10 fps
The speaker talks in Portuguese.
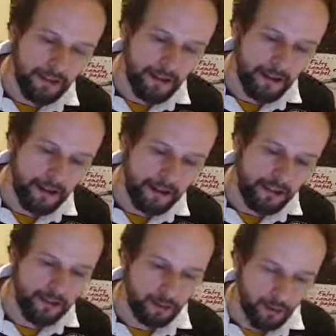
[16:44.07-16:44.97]
É, a
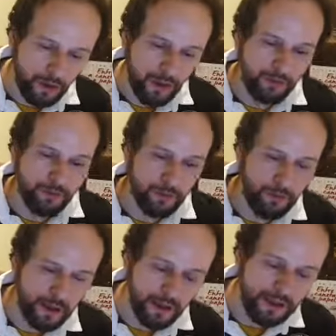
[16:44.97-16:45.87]
gente colocando
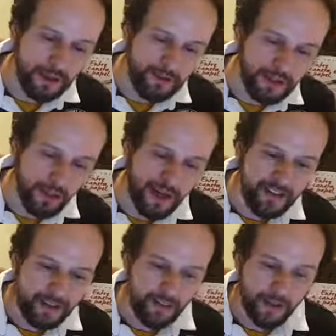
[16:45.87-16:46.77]
numa acepção
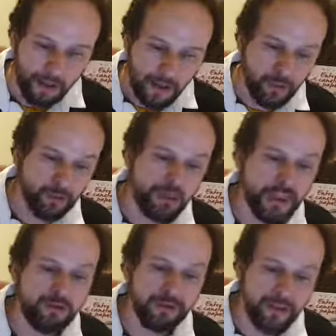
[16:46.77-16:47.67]
mais ampla, com
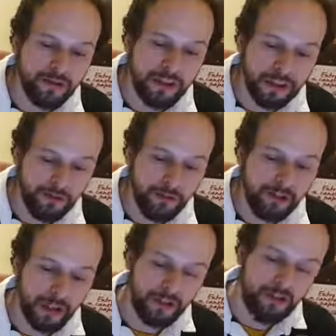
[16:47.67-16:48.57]
seres humanos e livros,
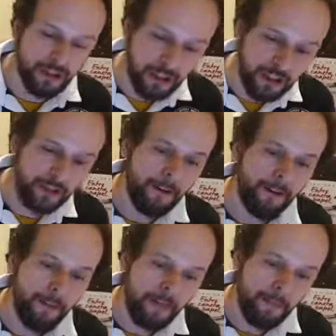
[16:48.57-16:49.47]
já diria
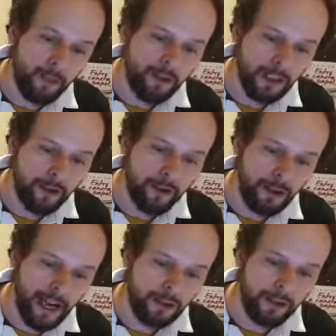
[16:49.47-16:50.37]
Monteiro
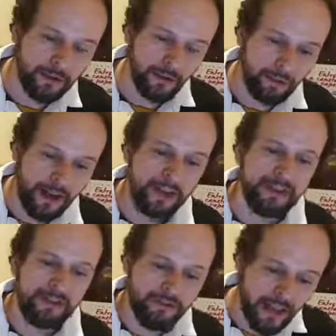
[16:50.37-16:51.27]
Lobato. Né? Um país
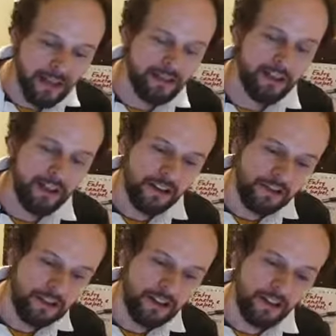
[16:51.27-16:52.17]
se faz
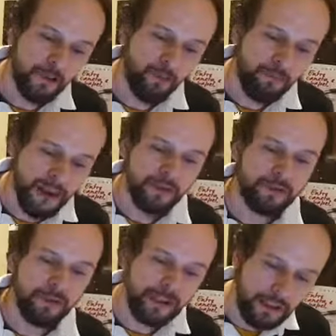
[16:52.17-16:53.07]
de
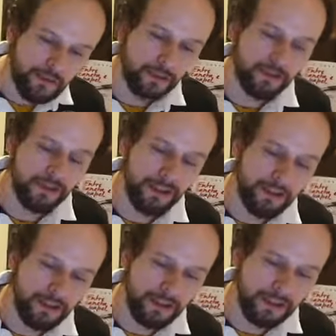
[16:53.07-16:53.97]
humanos e livros, né?
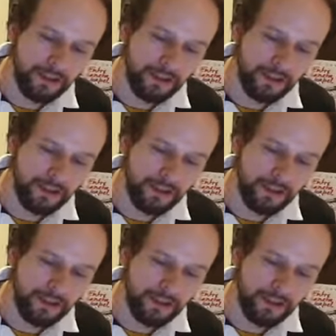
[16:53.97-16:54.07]
de